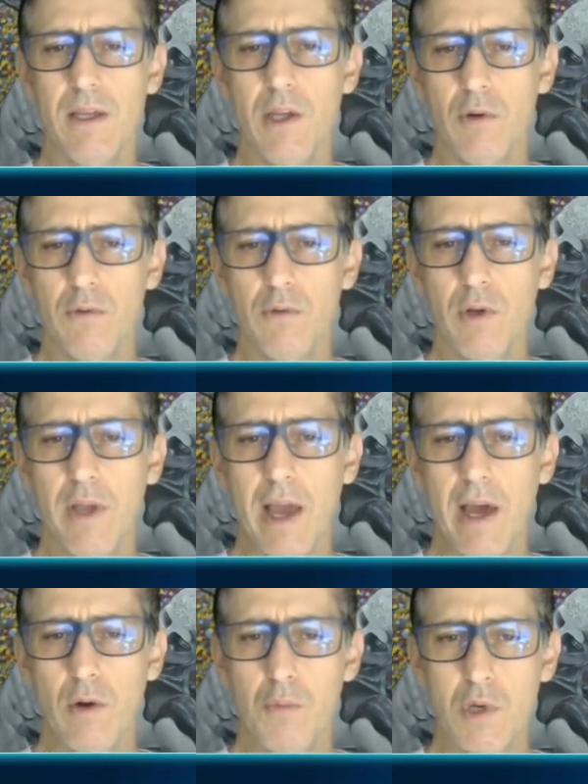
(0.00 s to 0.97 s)
e eu
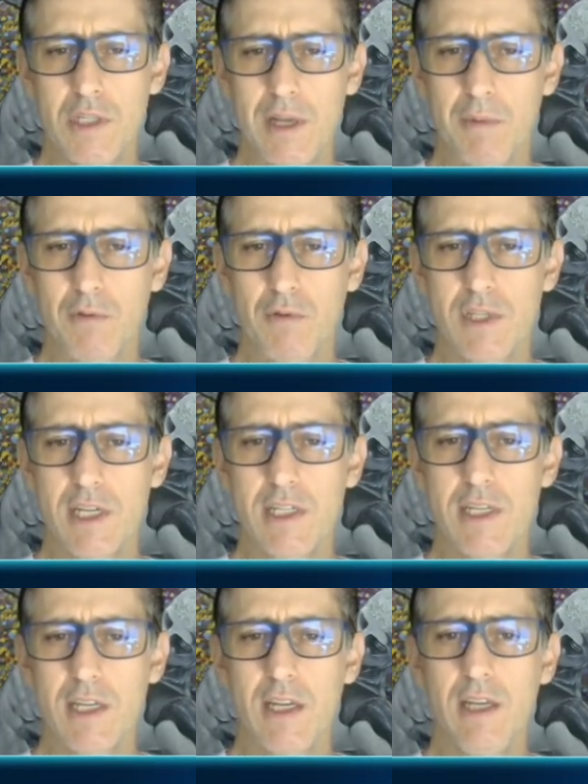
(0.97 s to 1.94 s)
quero mostrar para
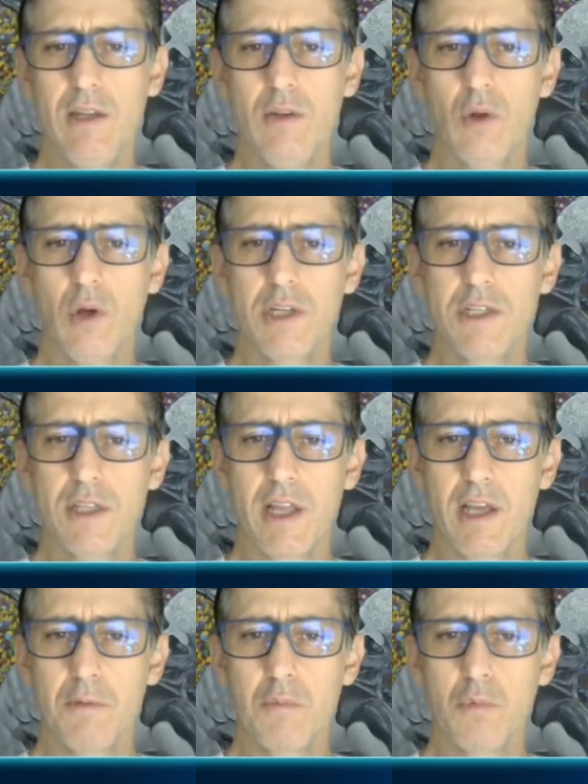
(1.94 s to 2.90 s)
vocês que nós
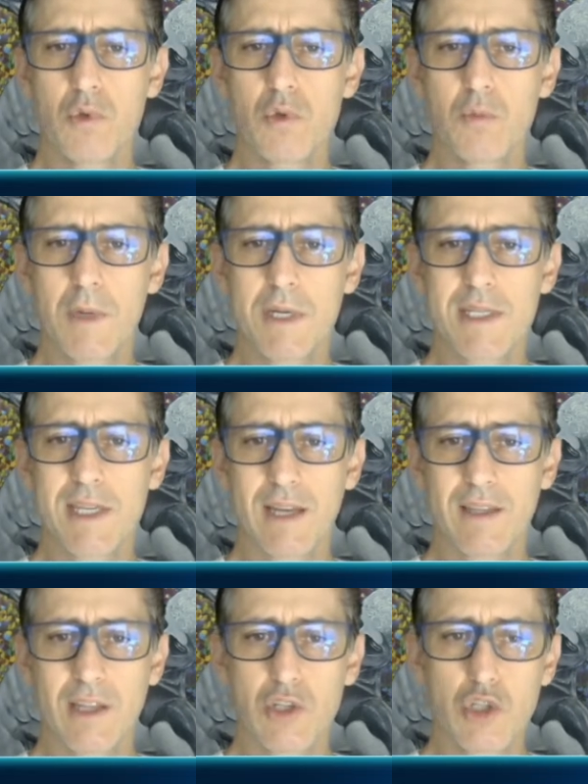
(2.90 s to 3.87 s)
temos uma
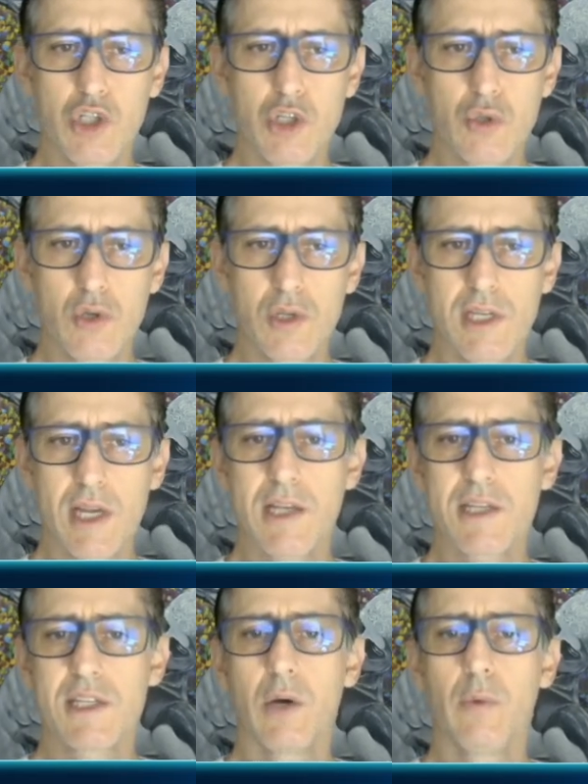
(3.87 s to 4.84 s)
certa
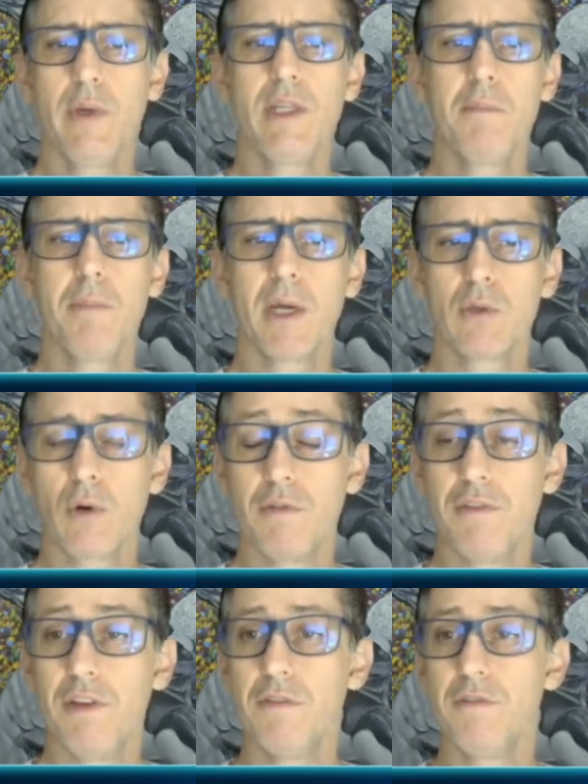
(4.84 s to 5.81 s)
dissociação entre
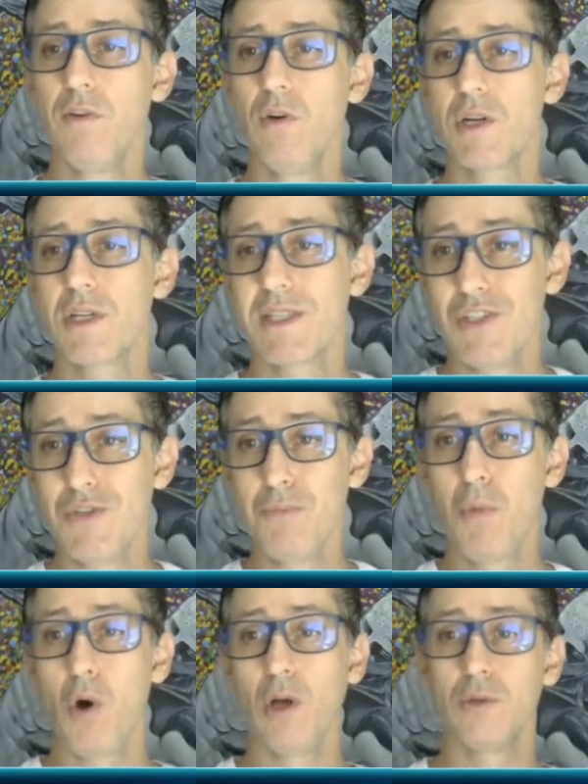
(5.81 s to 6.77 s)
hipertrofia e força, de
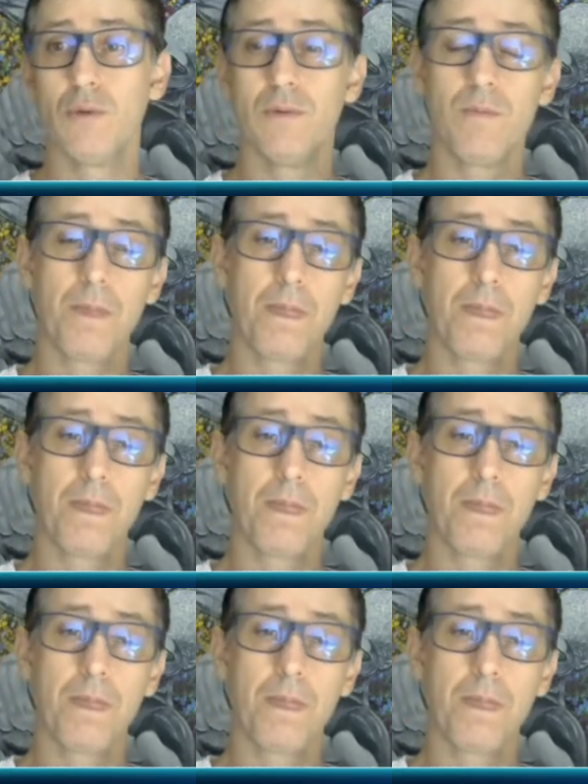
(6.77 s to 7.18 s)
modo